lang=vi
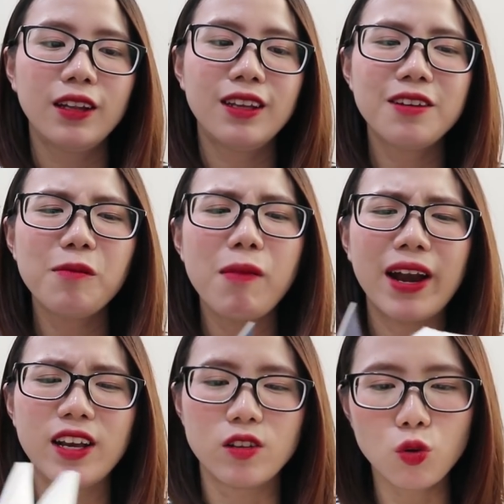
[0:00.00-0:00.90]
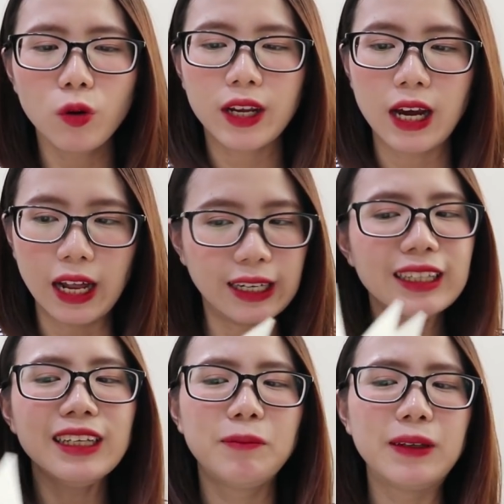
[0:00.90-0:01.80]
Thế nhưng mà để du lịch
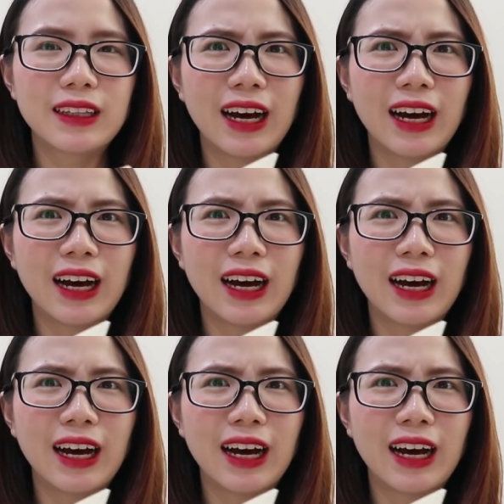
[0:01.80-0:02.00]
Ấn thì mình